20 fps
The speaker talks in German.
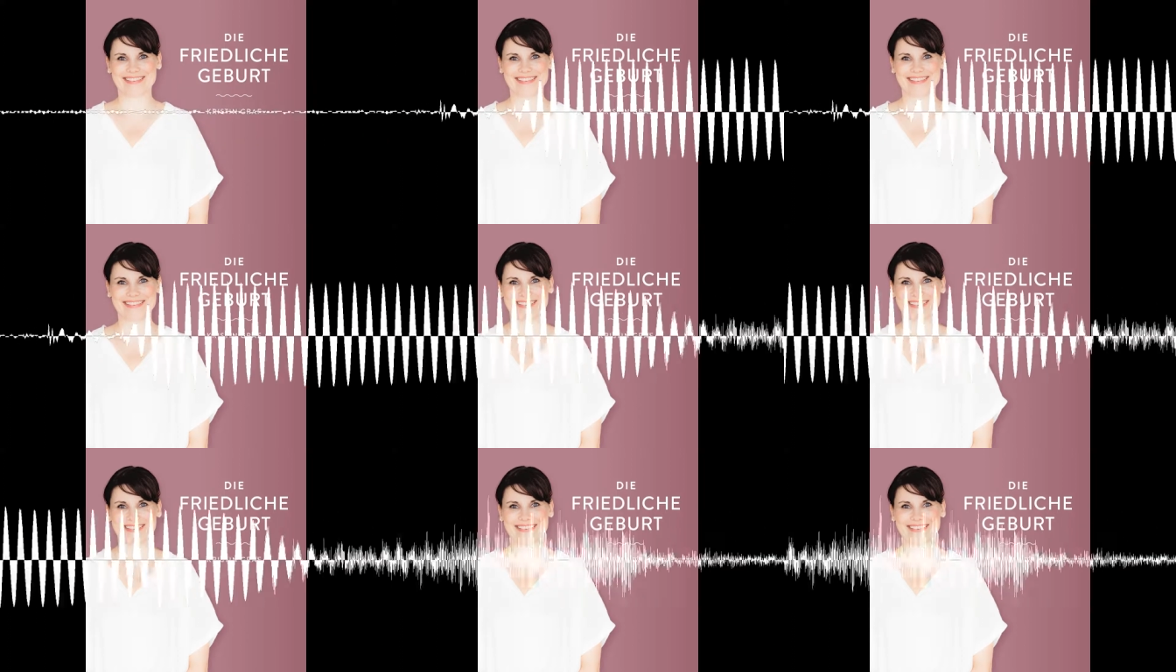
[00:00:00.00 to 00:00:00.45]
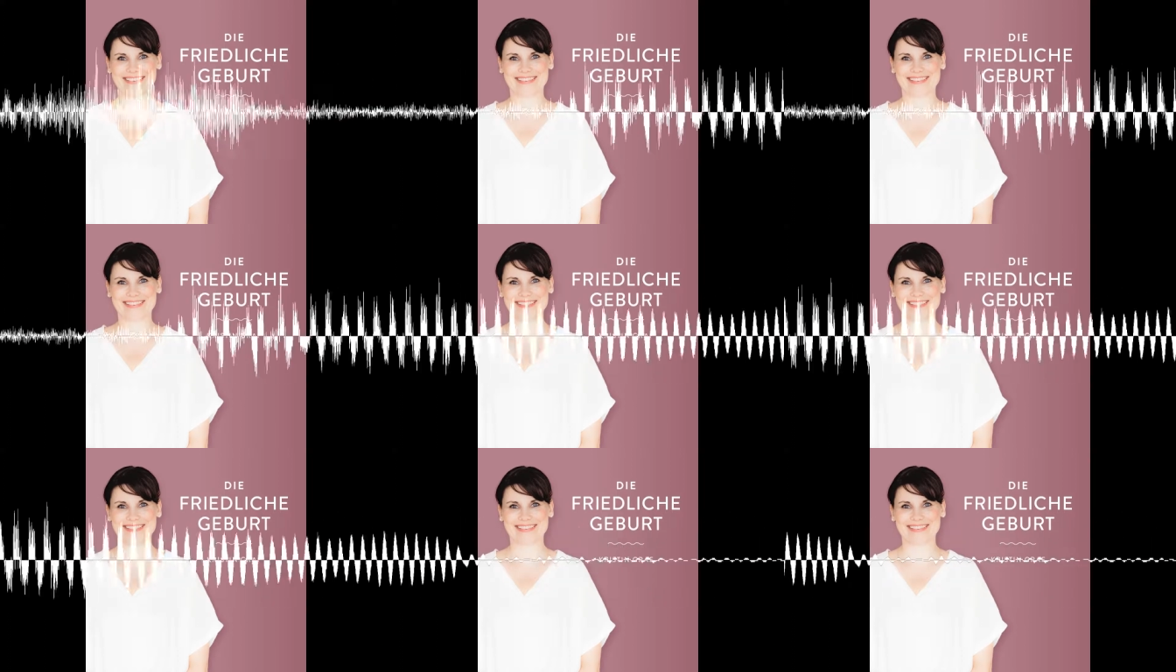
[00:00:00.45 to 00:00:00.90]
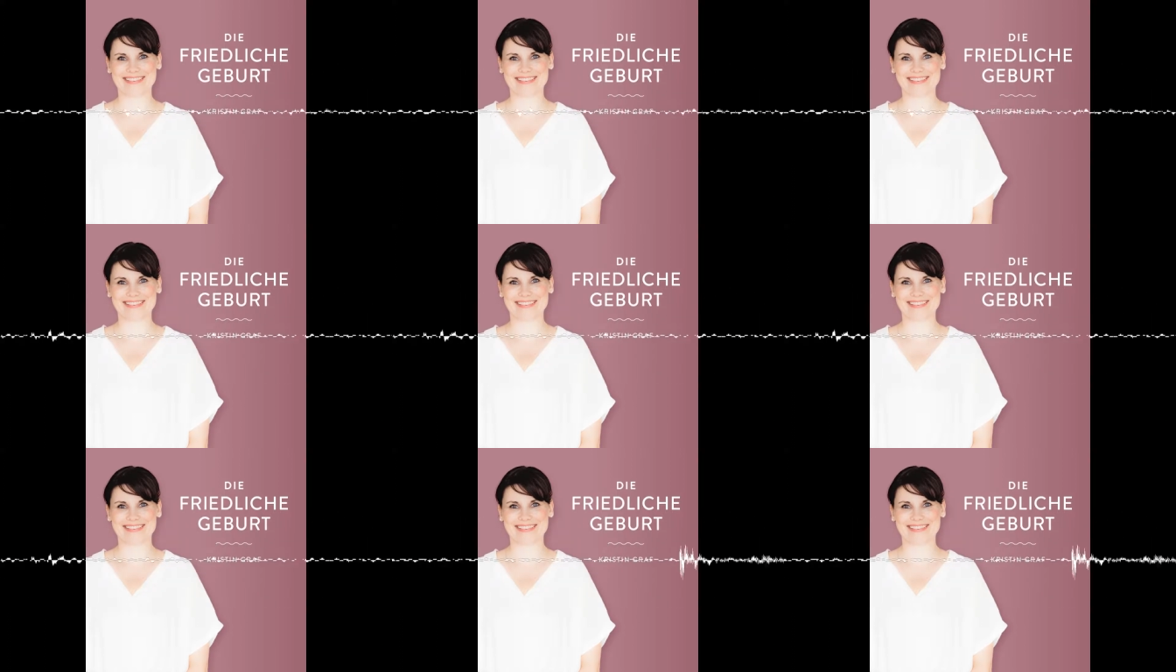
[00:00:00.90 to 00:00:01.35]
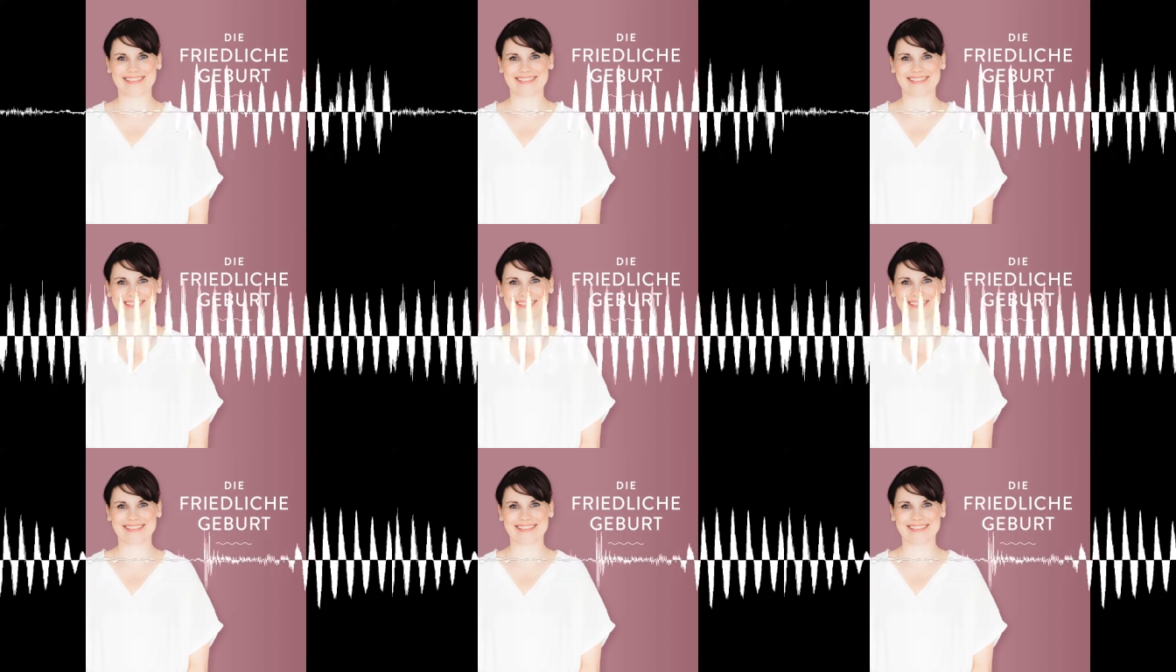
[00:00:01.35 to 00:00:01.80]
und schreib
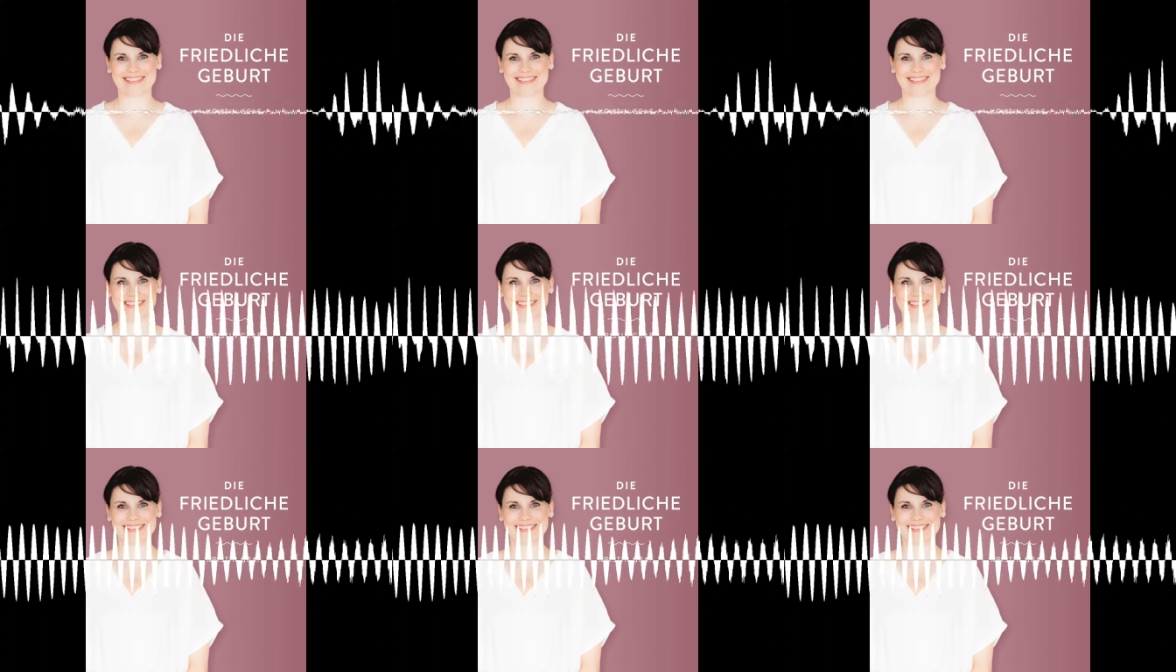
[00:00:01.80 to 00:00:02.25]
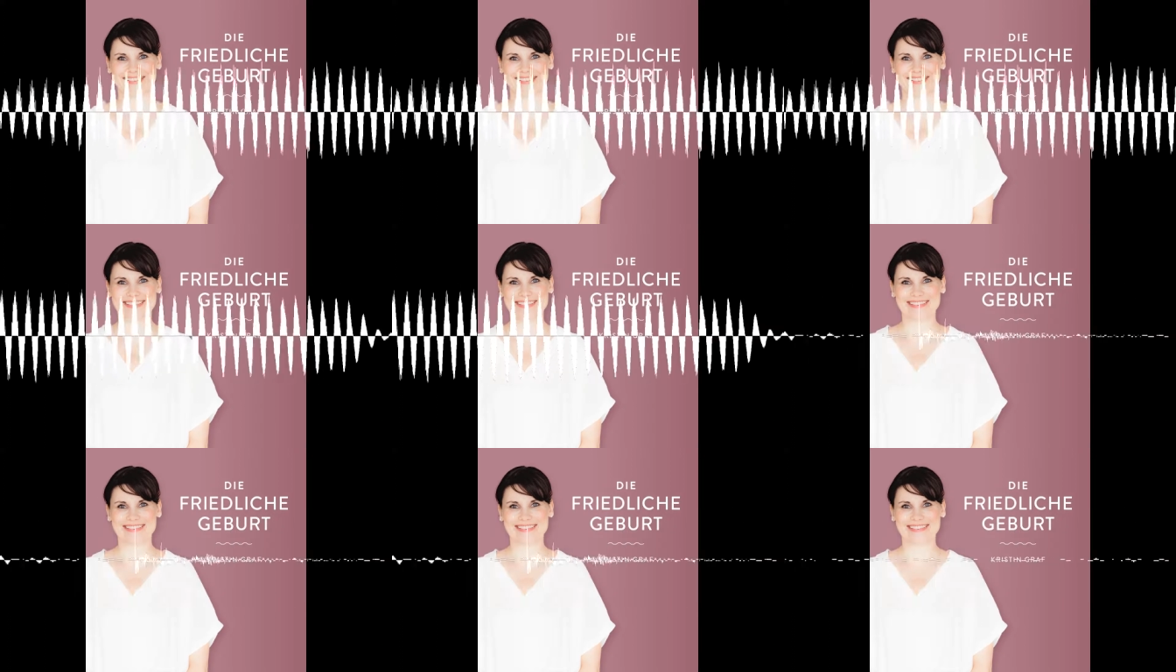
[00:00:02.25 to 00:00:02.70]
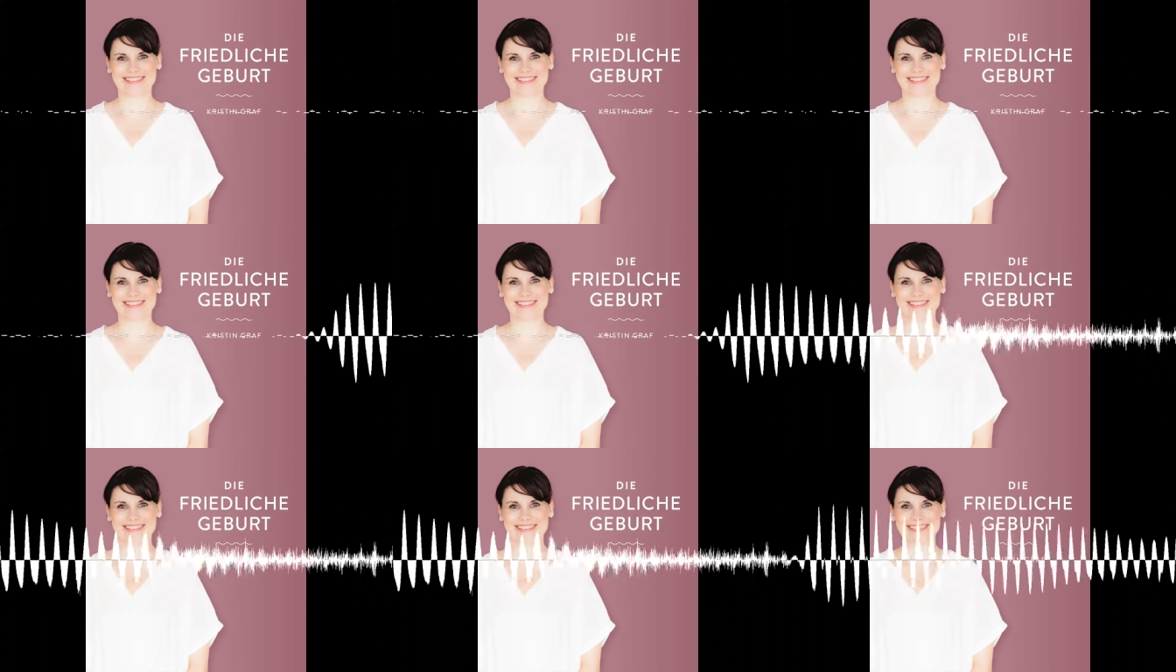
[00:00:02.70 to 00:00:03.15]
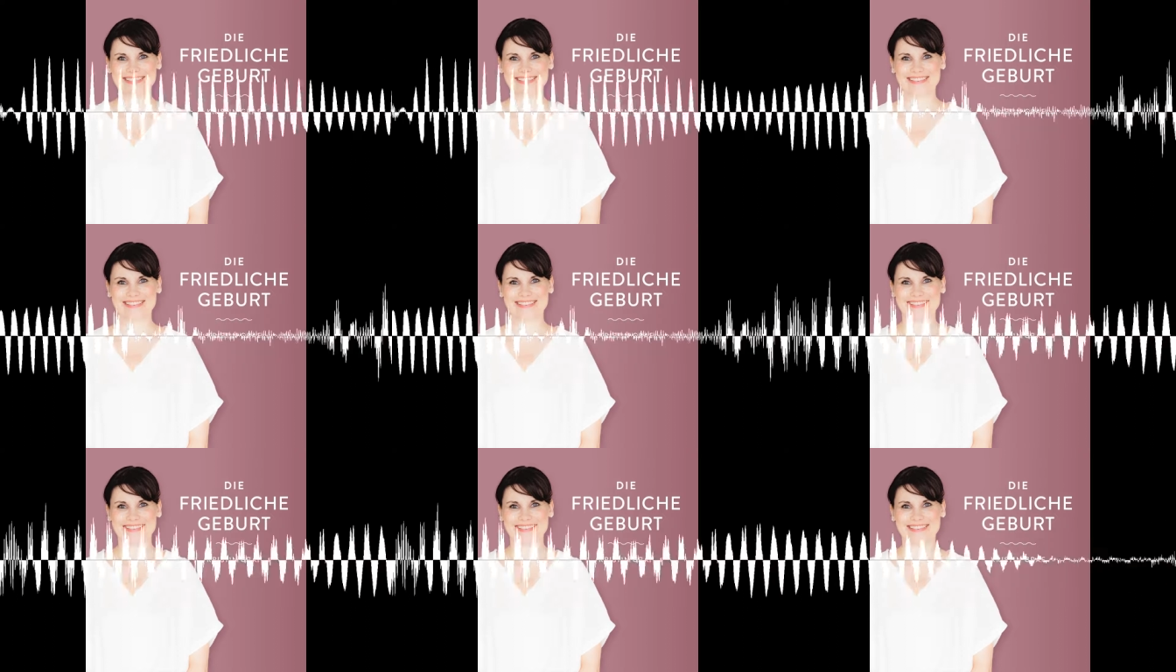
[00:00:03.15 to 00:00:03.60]
die neue Gewohnheit
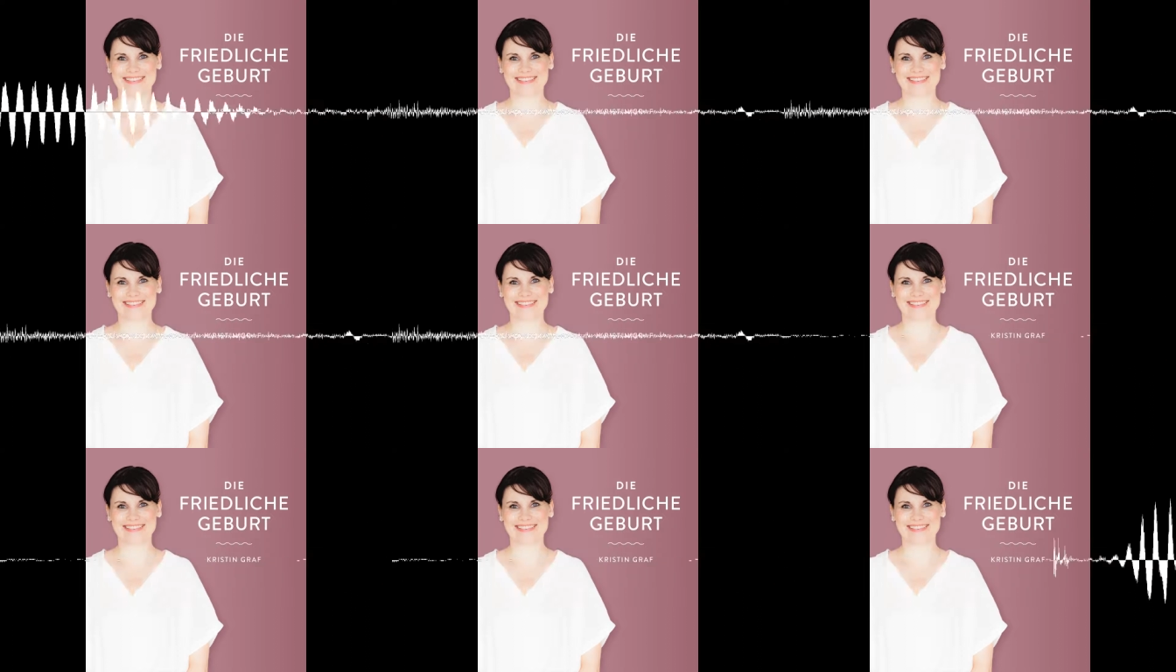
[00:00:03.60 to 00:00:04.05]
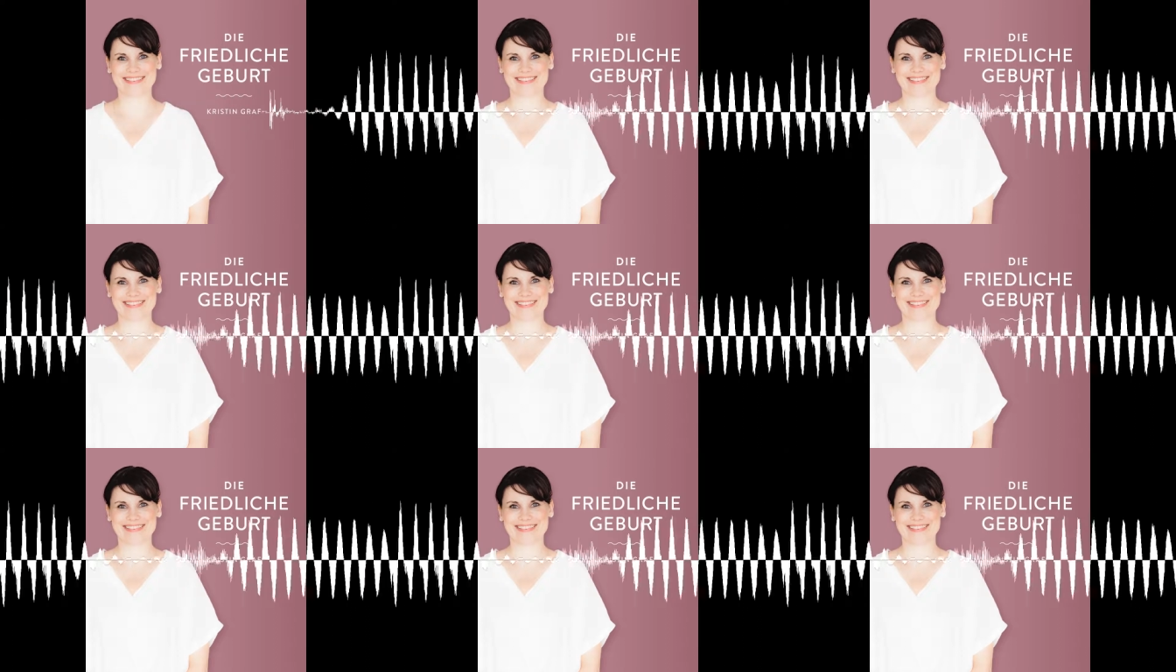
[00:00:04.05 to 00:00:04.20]
so auf,